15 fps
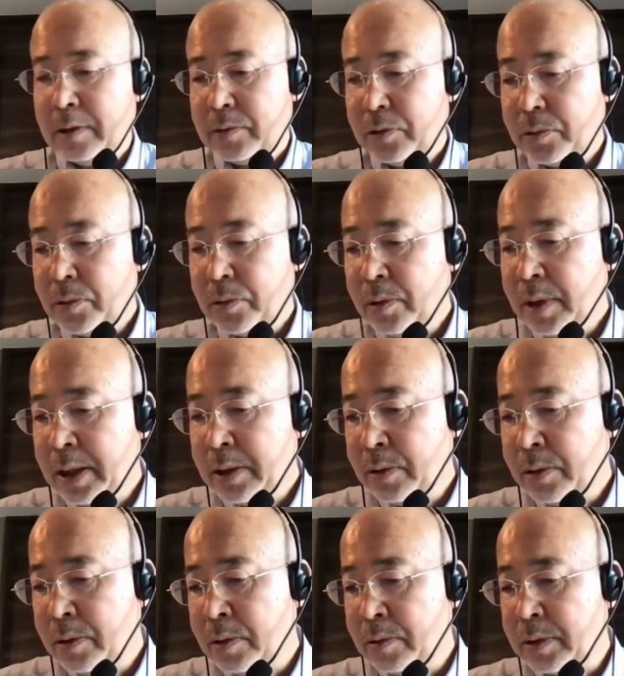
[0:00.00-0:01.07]
そこ
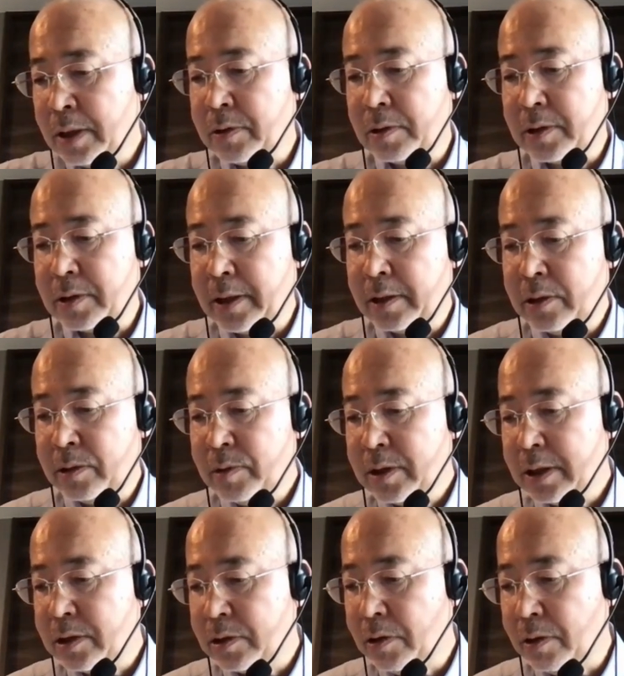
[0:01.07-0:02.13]
はなんですかね、自分
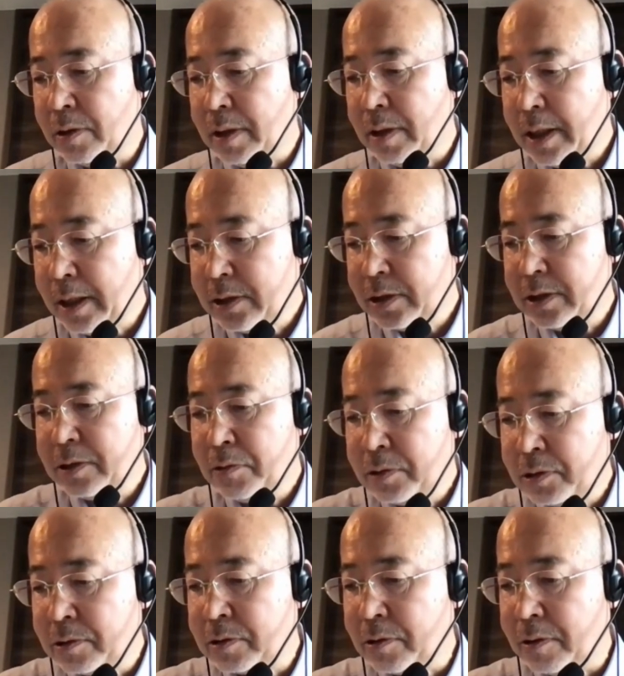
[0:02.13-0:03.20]
たちの発信を
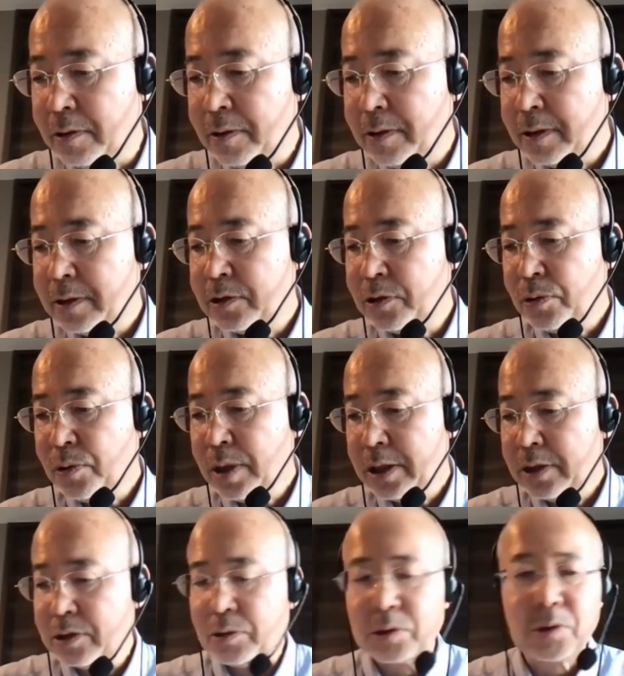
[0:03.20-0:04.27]
すると、情報
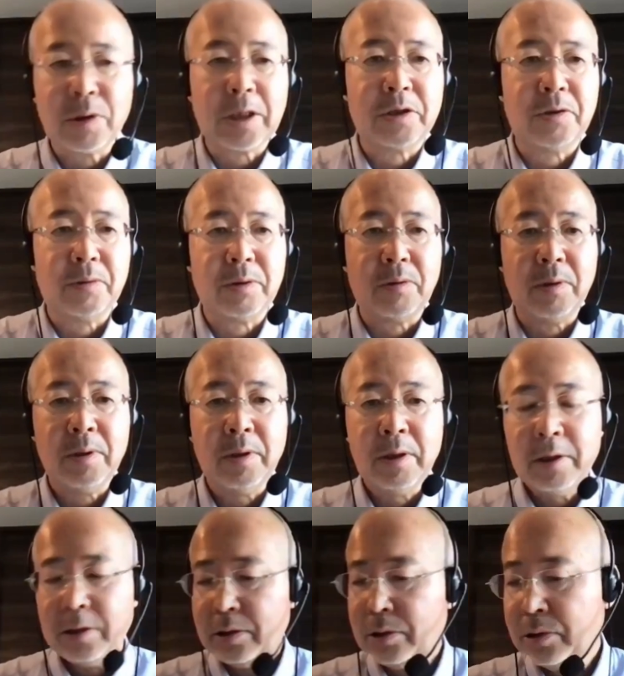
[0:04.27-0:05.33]
発信を強化しようと
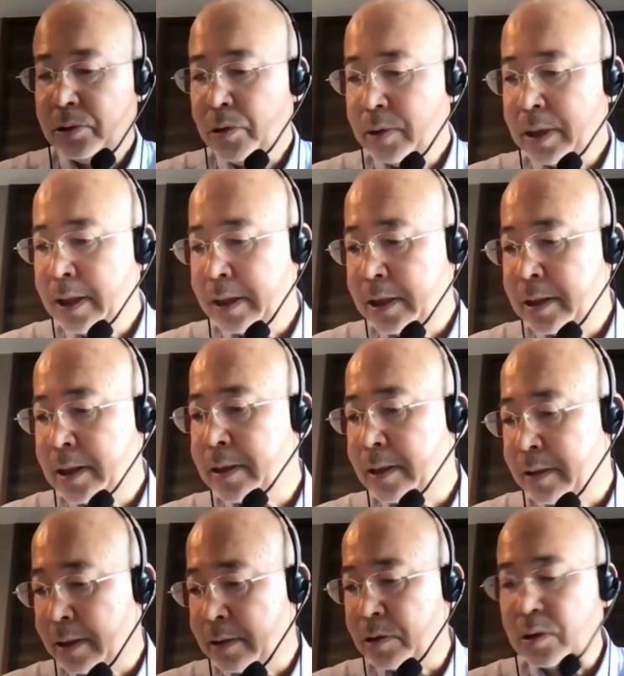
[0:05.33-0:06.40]
いうような言い方
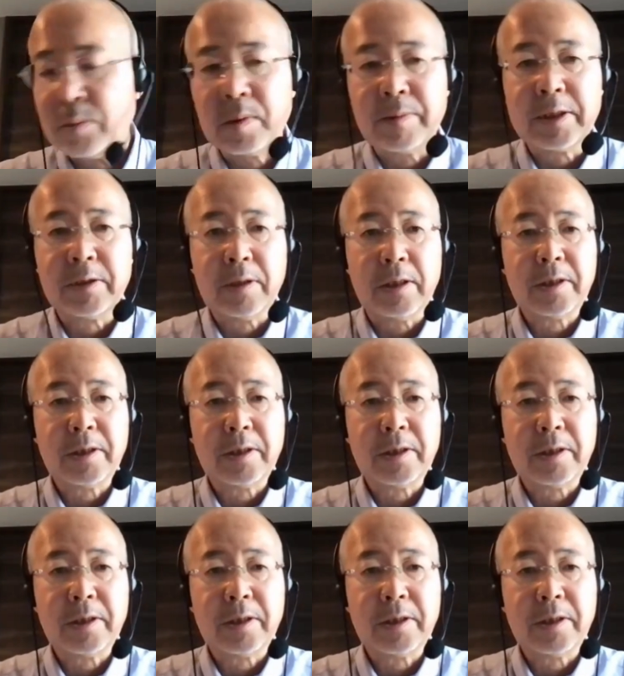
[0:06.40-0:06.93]
になっていると思います。